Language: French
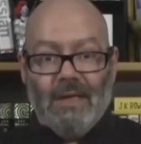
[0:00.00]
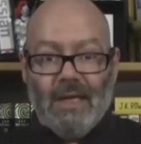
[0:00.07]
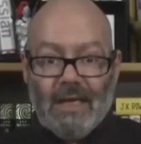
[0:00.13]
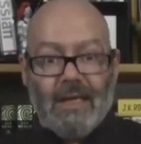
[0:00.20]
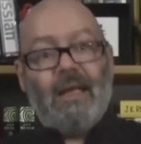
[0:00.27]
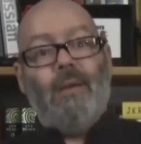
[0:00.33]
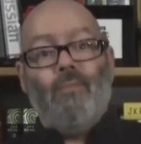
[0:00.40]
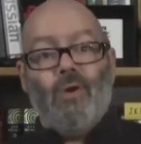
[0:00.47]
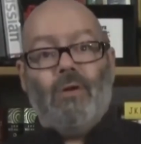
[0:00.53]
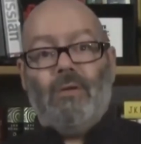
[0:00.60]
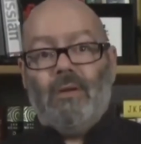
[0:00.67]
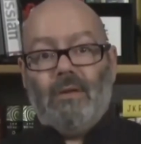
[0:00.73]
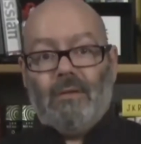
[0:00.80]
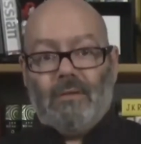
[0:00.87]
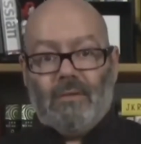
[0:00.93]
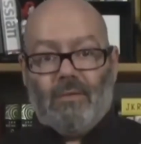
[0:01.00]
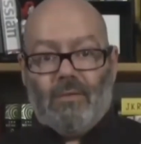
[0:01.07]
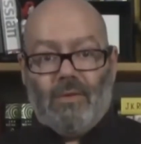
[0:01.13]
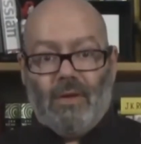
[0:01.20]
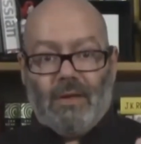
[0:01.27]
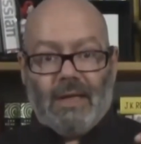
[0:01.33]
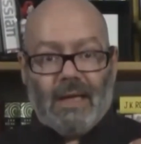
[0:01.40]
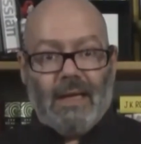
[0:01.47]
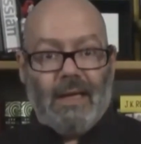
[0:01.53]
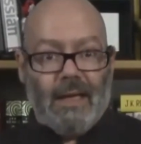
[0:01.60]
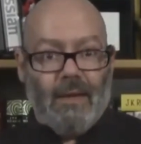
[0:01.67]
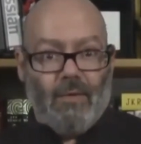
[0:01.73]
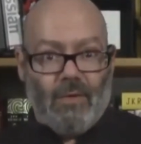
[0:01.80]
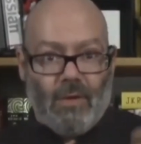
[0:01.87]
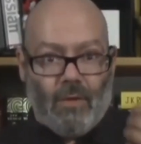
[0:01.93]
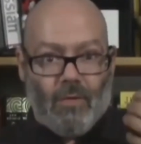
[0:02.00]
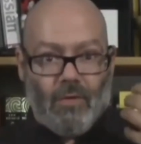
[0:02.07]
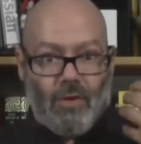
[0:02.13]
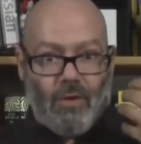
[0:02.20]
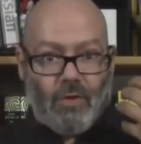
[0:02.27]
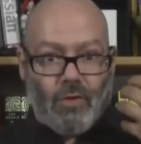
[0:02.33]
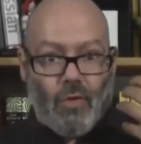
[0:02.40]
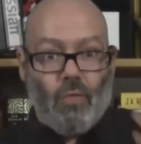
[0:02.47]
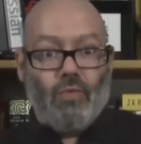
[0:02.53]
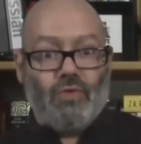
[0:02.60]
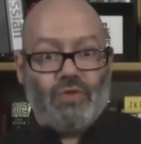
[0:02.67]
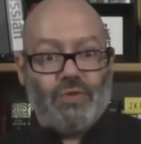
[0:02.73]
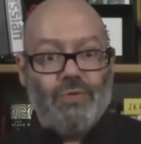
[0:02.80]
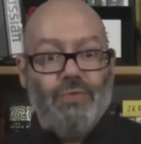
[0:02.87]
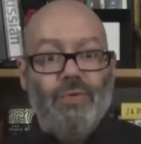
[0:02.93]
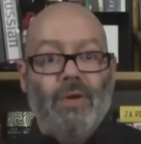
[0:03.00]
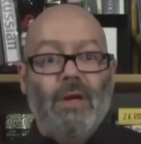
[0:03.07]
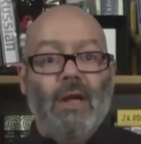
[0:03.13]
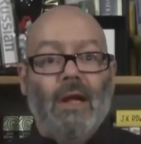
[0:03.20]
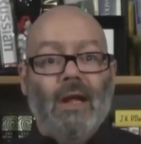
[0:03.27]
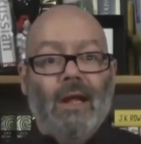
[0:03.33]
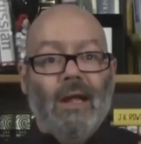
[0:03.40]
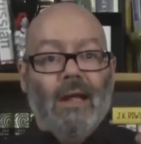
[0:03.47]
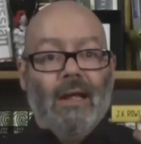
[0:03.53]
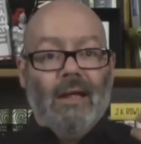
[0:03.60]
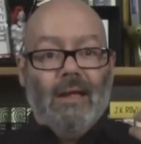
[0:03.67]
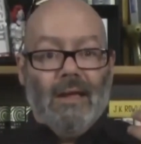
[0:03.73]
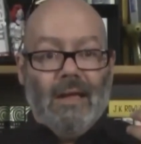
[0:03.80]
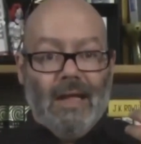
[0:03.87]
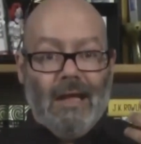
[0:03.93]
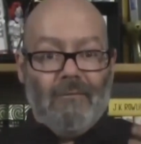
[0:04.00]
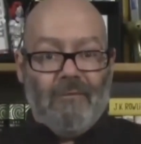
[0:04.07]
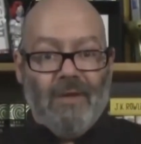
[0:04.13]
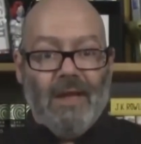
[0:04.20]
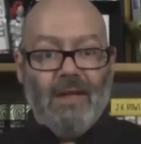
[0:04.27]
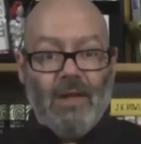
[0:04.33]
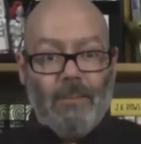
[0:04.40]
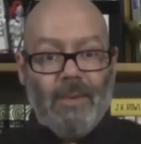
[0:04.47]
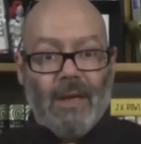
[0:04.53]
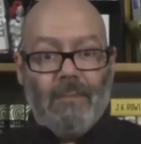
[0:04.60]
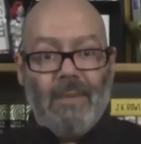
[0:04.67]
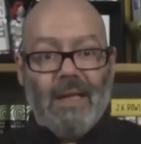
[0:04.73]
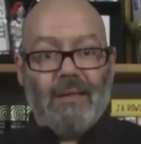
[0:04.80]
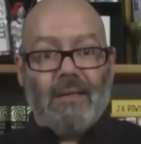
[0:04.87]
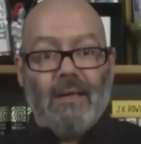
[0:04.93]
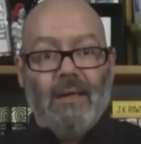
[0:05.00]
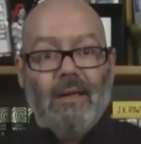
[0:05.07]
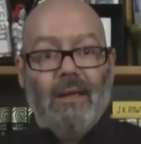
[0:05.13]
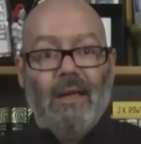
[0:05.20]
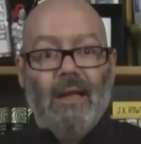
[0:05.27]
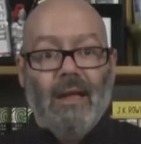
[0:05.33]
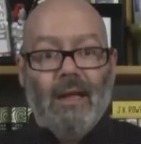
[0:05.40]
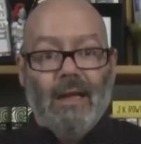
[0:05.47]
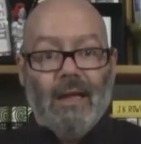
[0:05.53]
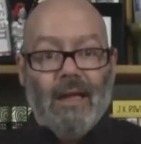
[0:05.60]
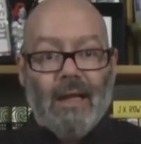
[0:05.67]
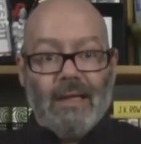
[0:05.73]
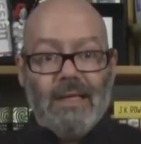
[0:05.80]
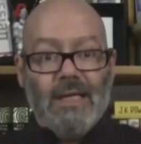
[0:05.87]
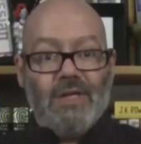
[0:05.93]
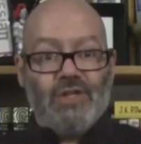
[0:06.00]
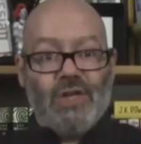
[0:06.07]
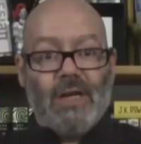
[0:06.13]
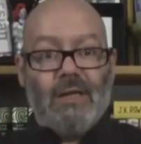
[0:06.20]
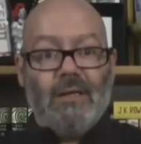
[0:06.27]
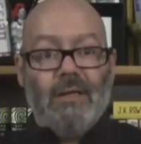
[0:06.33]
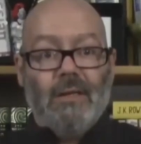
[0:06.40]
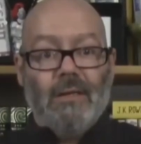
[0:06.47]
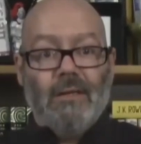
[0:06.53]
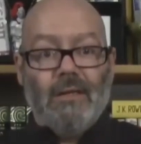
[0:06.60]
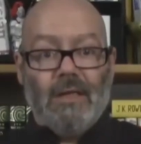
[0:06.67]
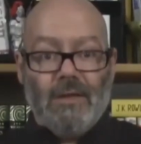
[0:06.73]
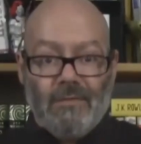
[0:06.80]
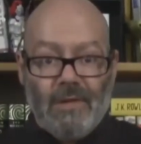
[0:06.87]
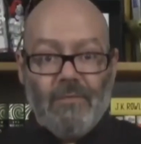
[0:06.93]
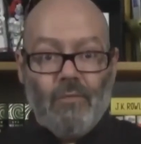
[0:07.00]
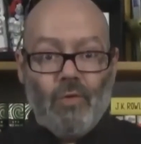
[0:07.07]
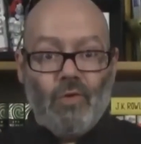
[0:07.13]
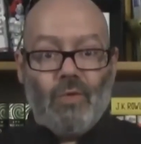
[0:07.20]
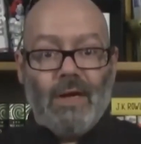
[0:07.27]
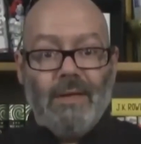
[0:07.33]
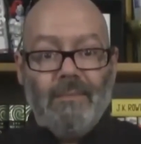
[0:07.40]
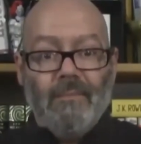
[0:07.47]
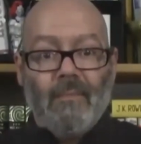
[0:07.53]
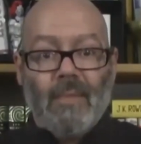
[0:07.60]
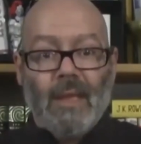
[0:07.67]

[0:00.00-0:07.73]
Eric et moi, on l'a créé, on l'a conçu afin de permettre à des gens qui vivent au loin,